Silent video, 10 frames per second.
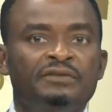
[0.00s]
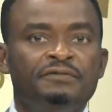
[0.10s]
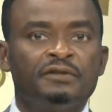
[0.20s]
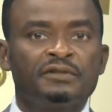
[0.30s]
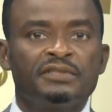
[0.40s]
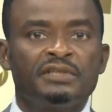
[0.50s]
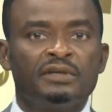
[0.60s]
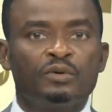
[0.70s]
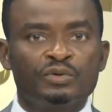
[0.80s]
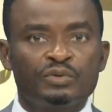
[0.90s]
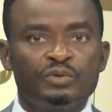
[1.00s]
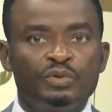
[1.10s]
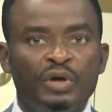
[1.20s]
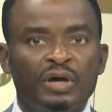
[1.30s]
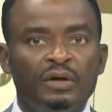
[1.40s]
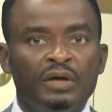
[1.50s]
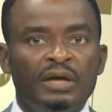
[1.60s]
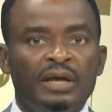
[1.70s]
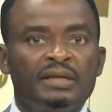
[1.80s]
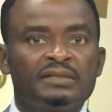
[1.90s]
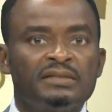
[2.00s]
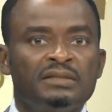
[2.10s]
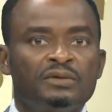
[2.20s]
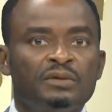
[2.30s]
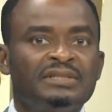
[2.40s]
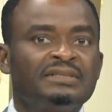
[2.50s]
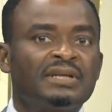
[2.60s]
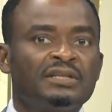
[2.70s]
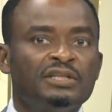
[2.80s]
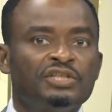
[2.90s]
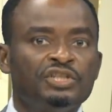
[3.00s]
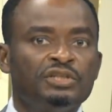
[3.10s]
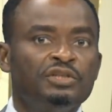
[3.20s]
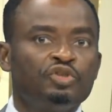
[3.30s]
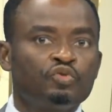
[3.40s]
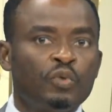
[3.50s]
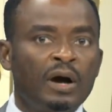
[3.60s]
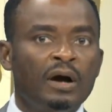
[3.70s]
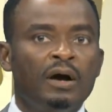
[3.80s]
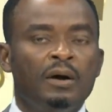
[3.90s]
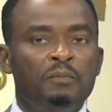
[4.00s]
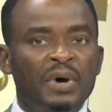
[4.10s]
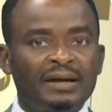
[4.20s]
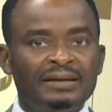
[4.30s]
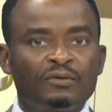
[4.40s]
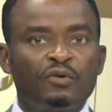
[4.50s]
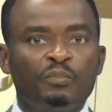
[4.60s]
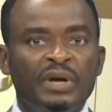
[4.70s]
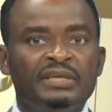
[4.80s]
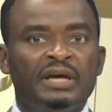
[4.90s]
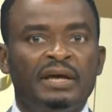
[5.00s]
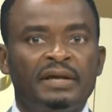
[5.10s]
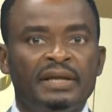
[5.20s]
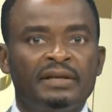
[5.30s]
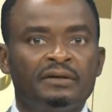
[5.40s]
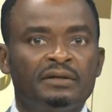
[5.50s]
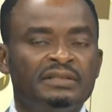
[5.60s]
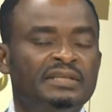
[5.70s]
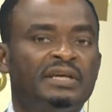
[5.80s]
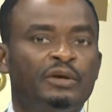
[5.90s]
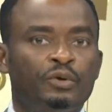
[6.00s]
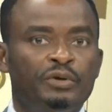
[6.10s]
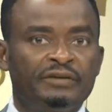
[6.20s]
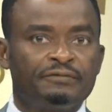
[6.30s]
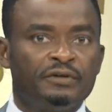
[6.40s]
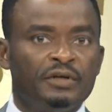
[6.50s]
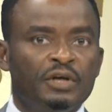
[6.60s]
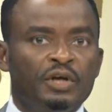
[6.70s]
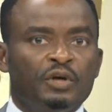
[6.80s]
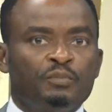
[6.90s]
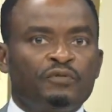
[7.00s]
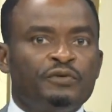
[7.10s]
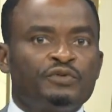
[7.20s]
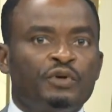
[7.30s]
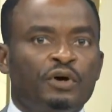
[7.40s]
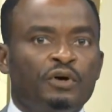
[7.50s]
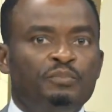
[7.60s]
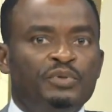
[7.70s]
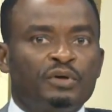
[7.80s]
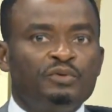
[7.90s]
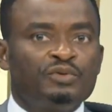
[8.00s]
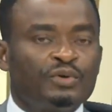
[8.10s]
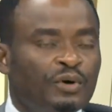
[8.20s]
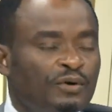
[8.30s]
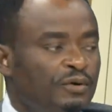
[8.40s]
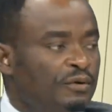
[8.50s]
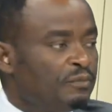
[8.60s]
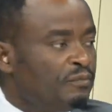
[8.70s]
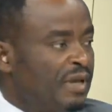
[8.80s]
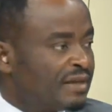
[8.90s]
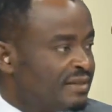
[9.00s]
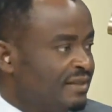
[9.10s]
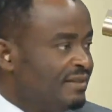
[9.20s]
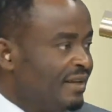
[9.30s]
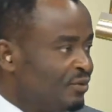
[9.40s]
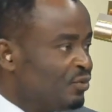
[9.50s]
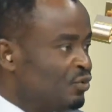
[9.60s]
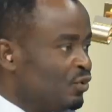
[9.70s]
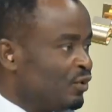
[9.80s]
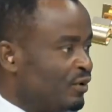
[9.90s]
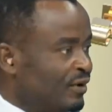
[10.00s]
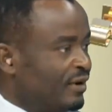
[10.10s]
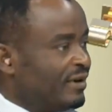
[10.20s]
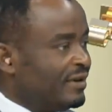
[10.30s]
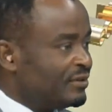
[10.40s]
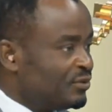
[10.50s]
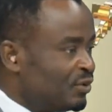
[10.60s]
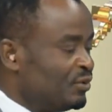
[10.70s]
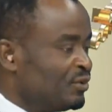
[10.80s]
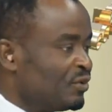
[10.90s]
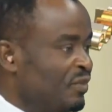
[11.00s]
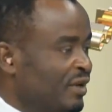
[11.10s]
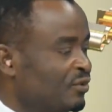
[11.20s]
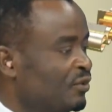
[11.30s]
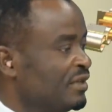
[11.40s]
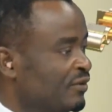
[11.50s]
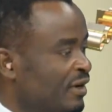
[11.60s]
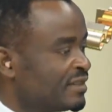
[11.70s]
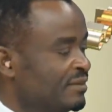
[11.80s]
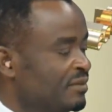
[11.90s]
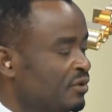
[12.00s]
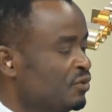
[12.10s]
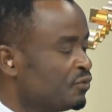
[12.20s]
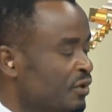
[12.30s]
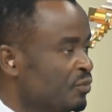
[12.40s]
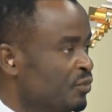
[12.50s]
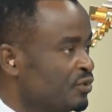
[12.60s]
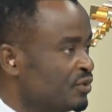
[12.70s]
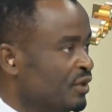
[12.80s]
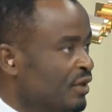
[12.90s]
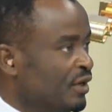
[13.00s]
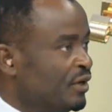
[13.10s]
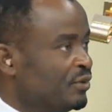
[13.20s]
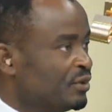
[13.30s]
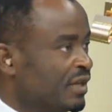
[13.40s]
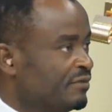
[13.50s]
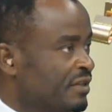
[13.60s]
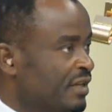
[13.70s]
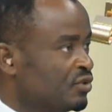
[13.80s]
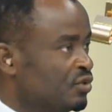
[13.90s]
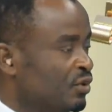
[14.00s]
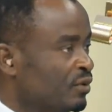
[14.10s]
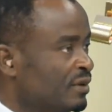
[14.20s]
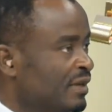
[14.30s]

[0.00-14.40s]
et financier des constructeurs ainsi que les stratégies de choix par les compagnies aériennes des aéronefs. Professeur Pierre Dussol, merci d'être toujours sur notre plateau, d'avoir accepté une fois de plus notre invitation.